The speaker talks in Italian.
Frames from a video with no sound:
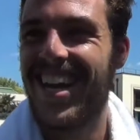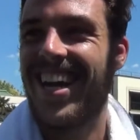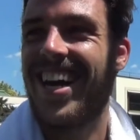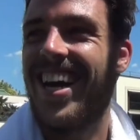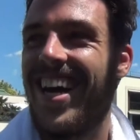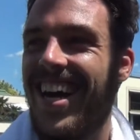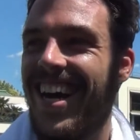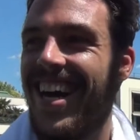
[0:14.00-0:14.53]
una
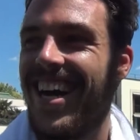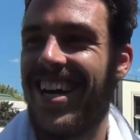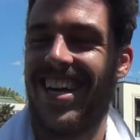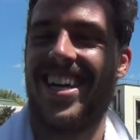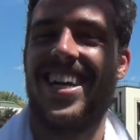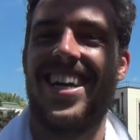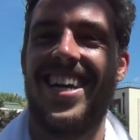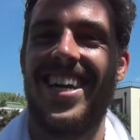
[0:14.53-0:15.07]
gran
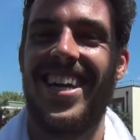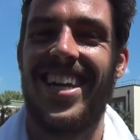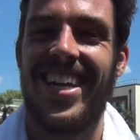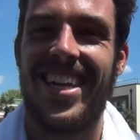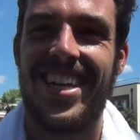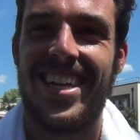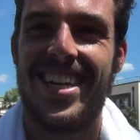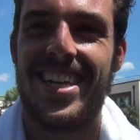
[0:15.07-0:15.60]
lotta,
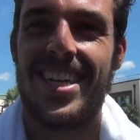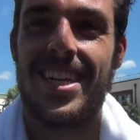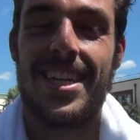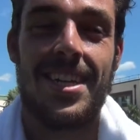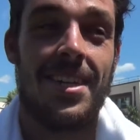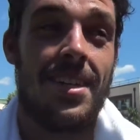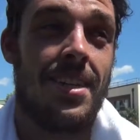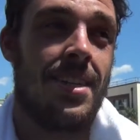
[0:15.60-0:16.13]
ma
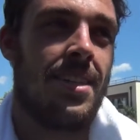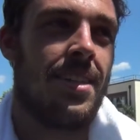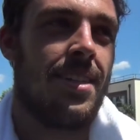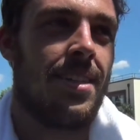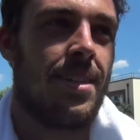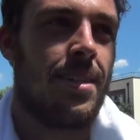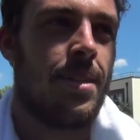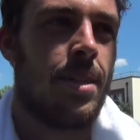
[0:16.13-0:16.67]
alla fine l'hai
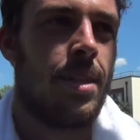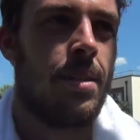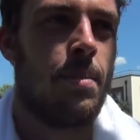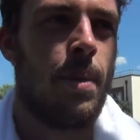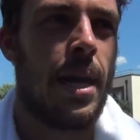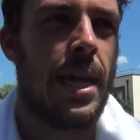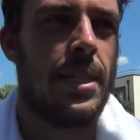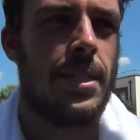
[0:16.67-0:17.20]
portata a casa.
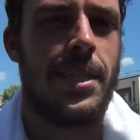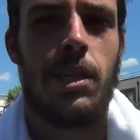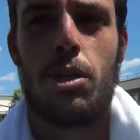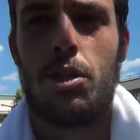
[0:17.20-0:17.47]
Ma sì,